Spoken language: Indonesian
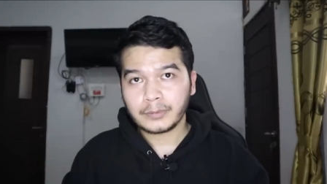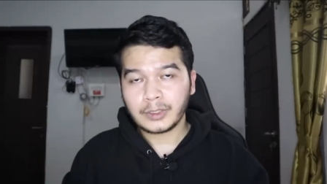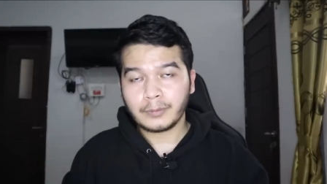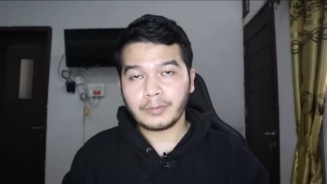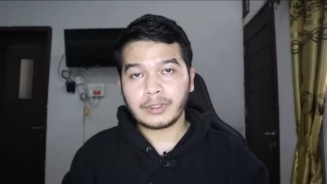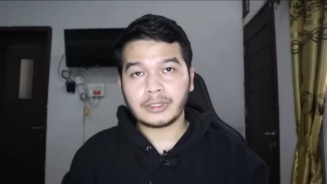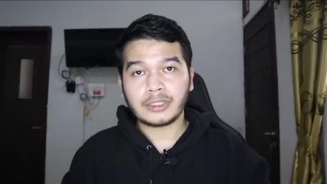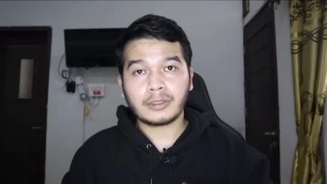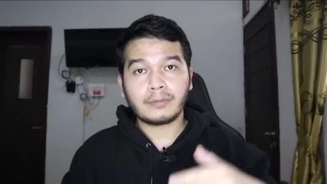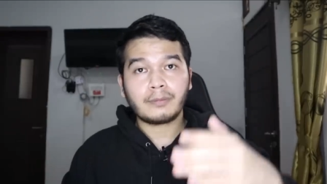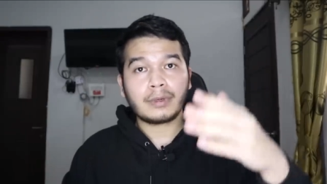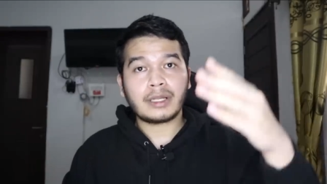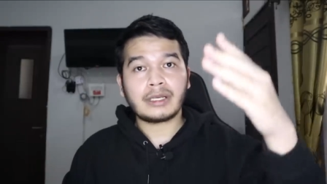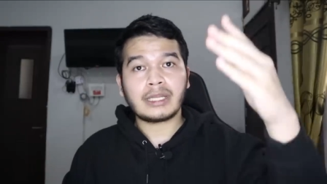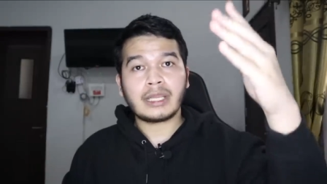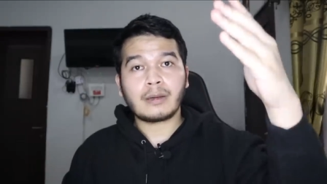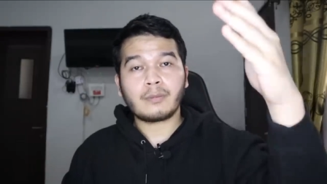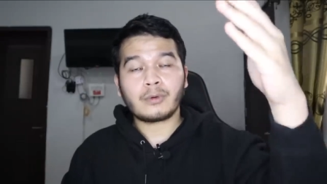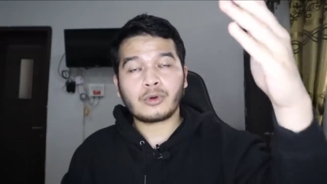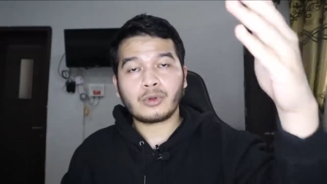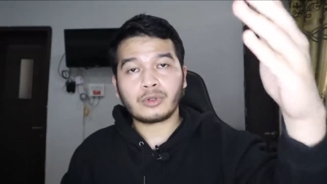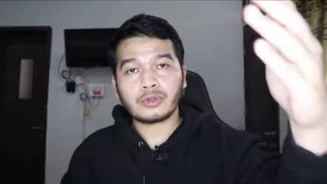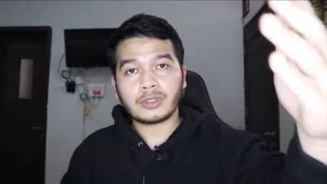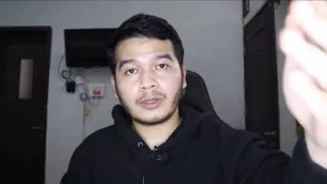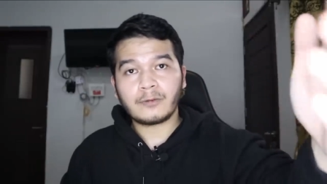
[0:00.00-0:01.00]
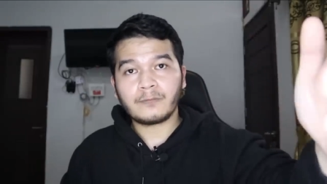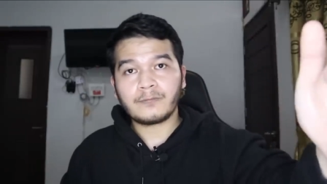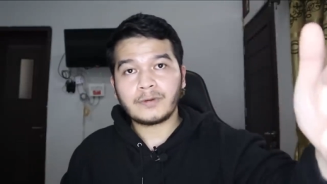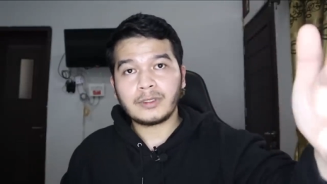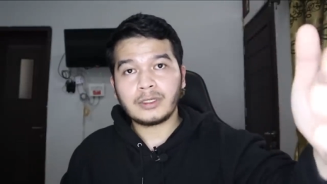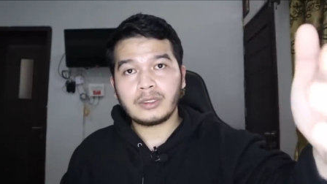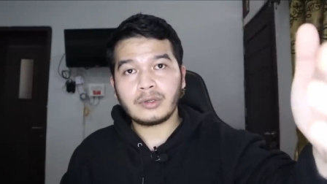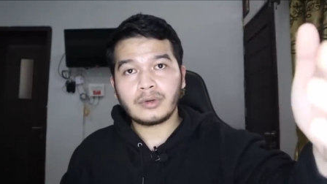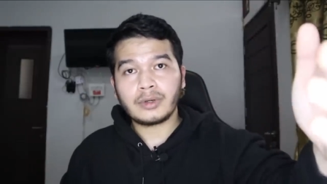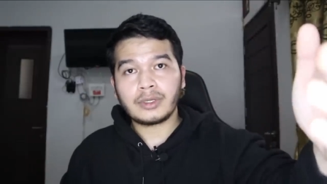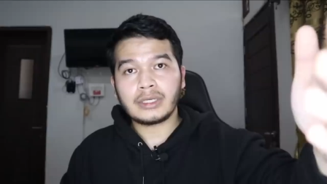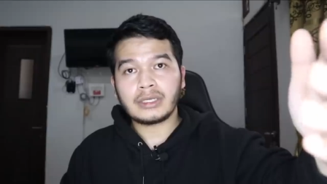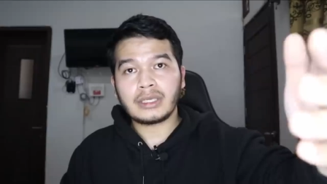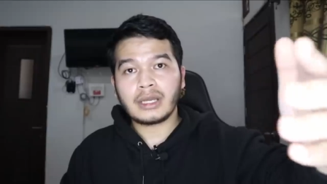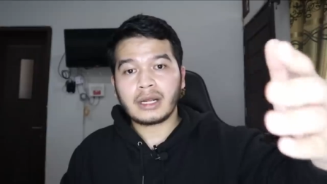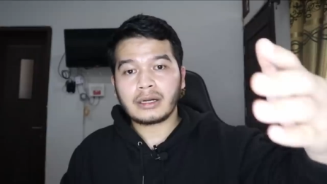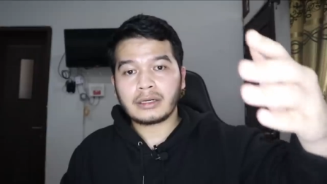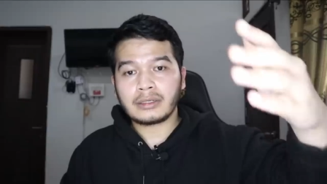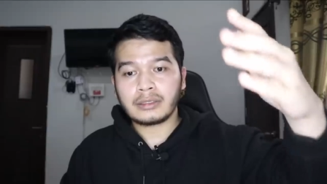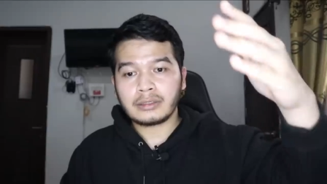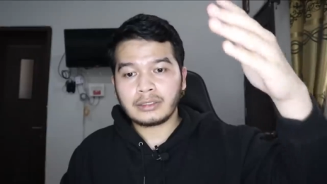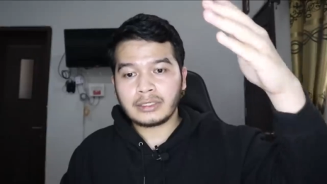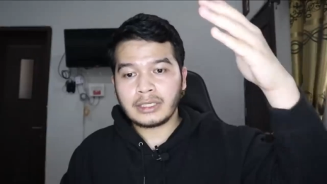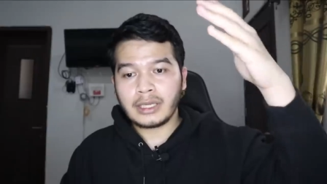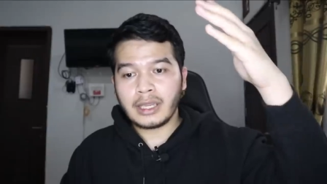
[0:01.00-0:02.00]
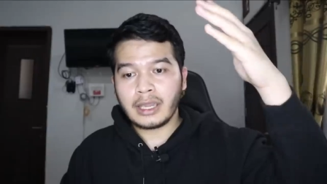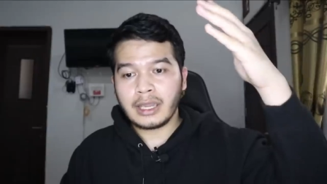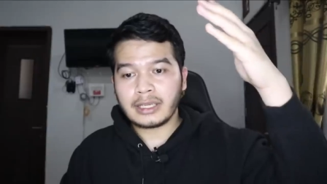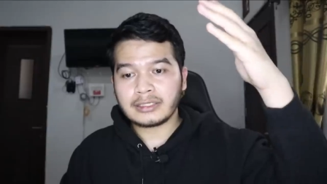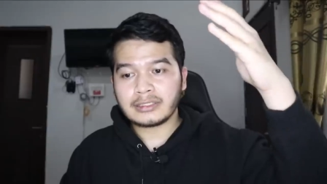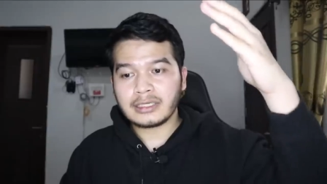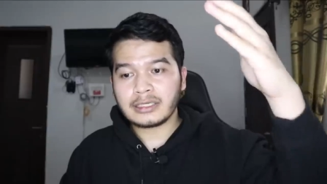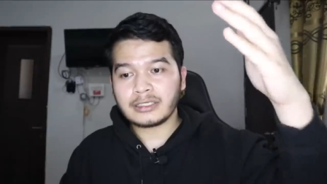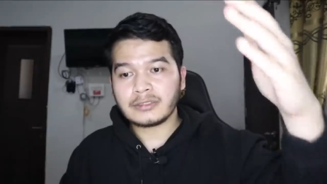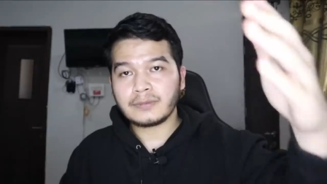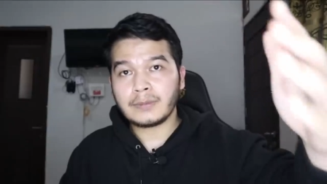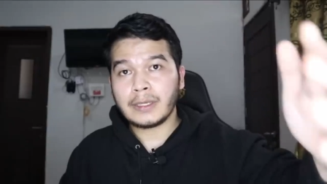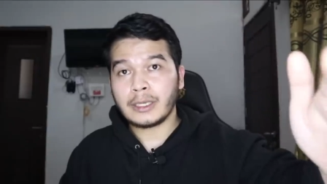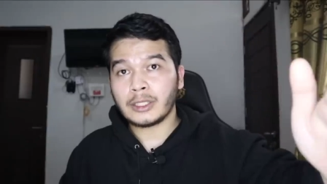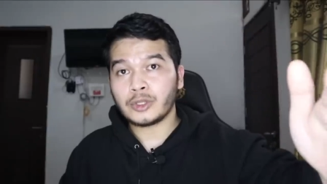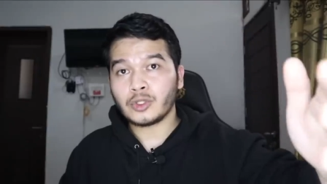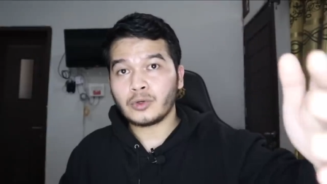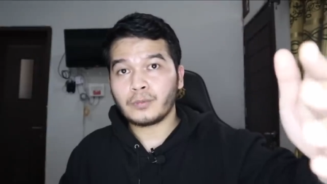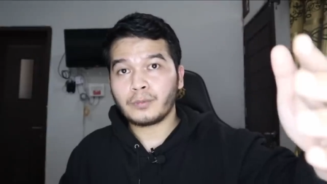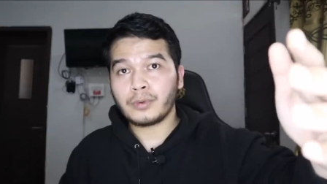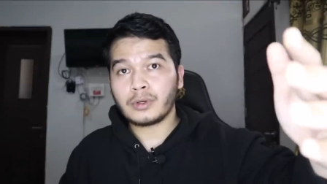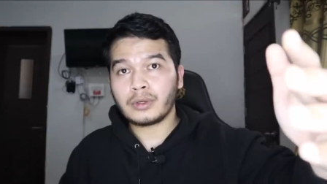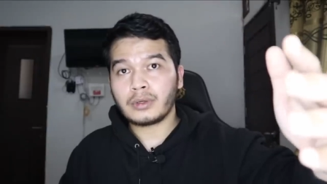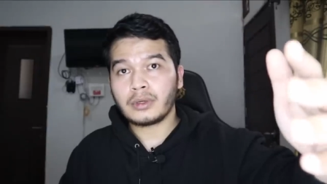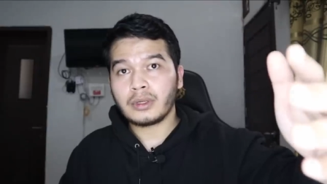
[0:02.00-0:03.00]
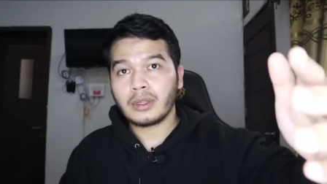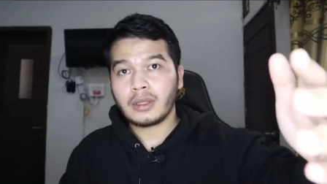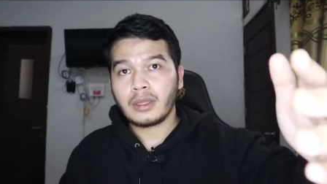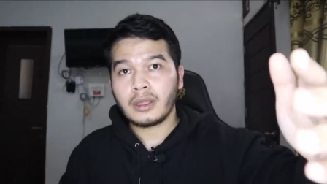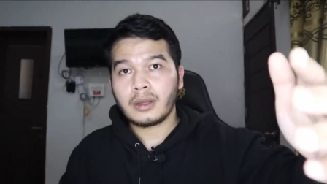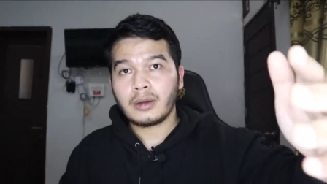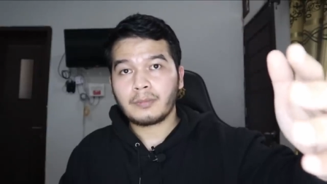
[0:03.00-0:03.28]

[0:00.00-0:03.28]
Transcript: Teman-teman yang menonton video ini yang di SSB ataupun